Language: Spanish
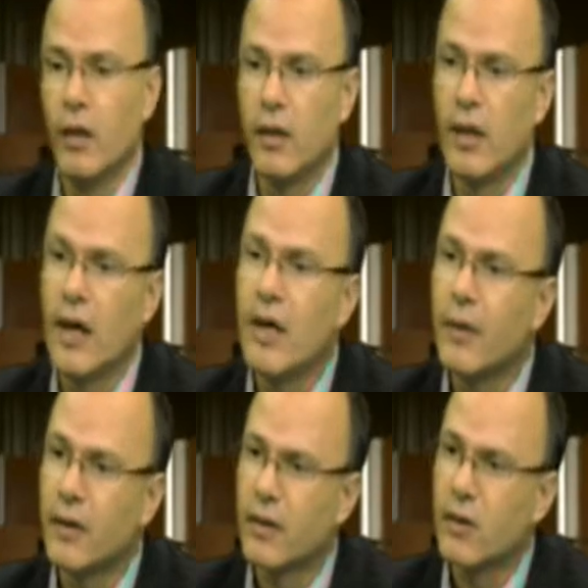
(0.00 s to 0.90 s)
y ahí
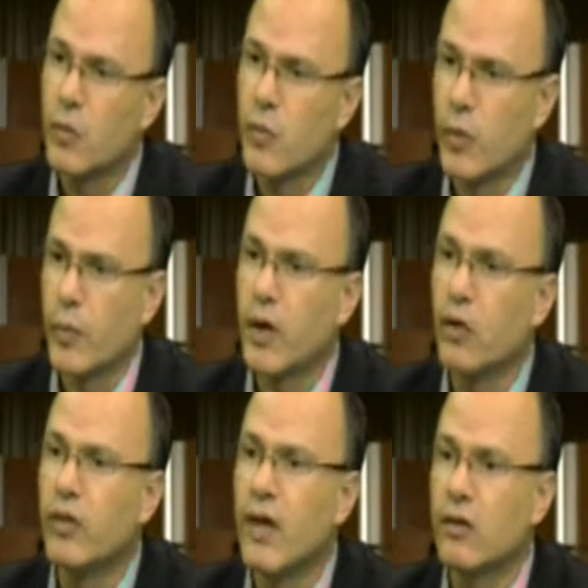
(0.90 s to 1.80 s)
haber tenido mi primer
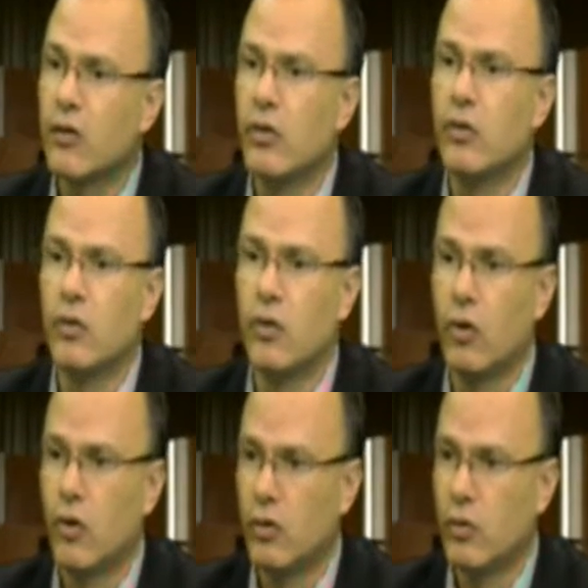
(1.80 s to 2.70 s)
contacto
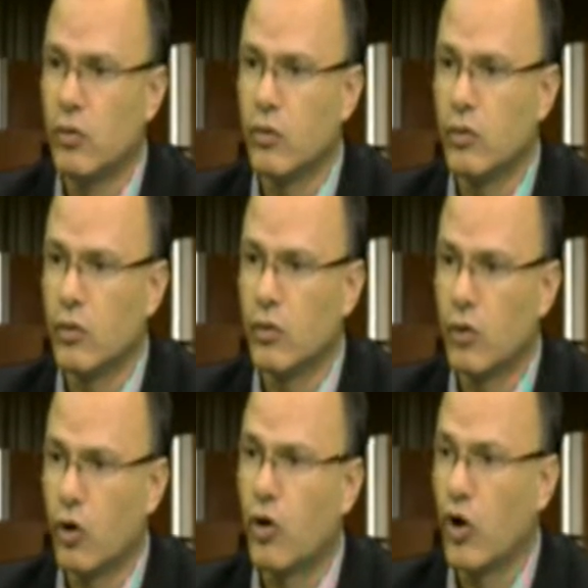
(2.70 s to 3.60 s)
con,
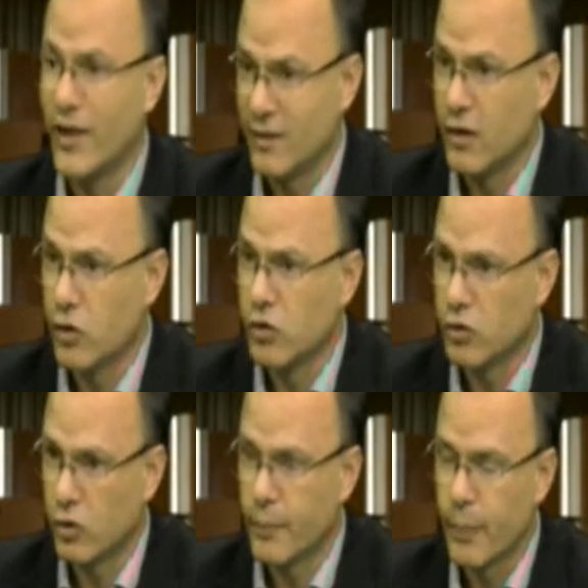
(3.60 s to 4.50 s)
indios,
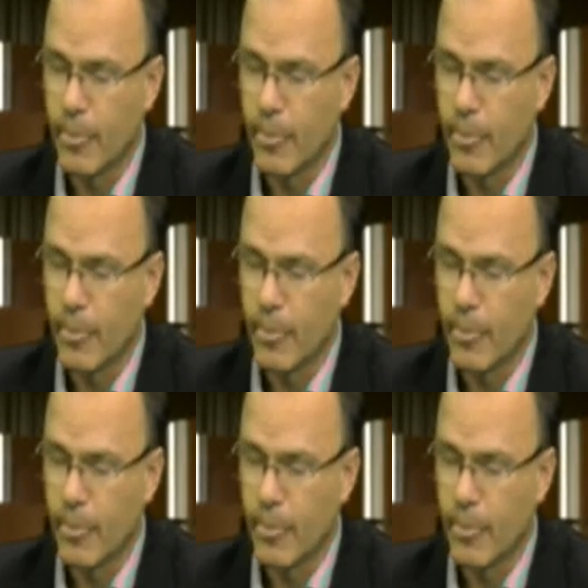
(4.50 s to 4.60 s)
¿no?